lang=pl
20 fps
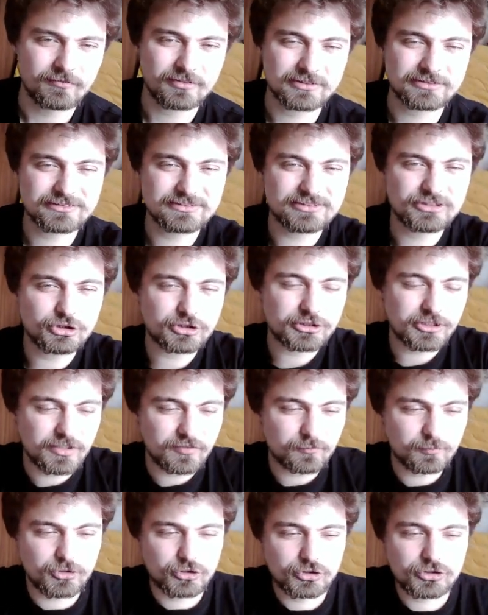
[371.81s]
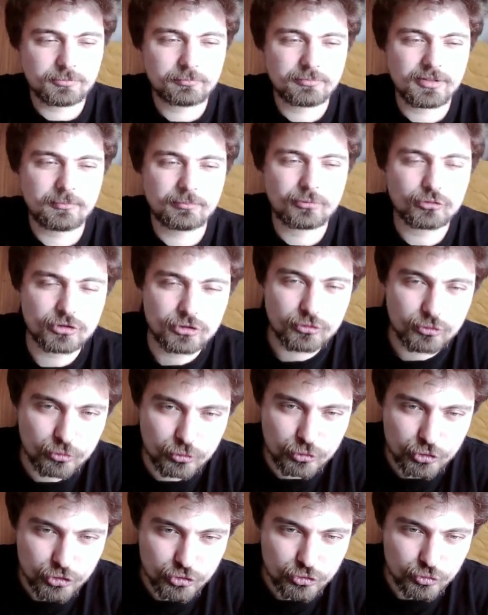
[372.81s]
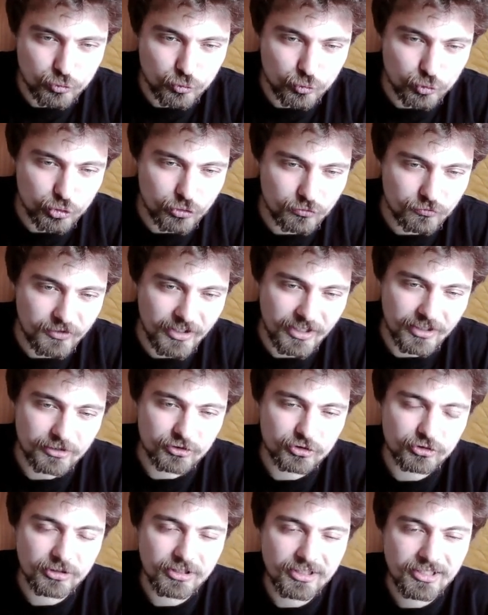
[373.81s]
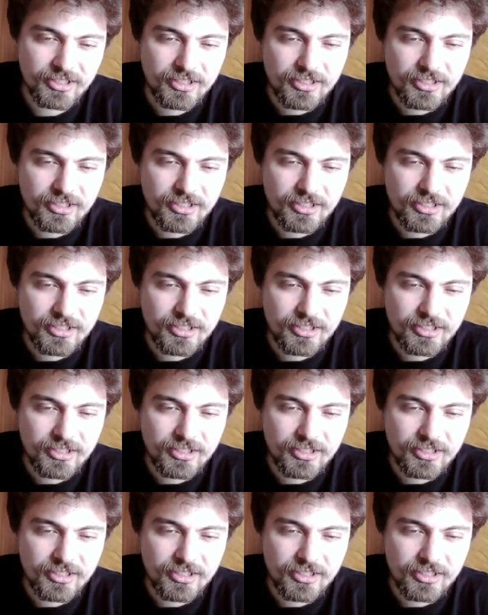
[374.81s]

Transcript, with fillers: Więc zniszczenia w mieście B były dużo, dużo większe.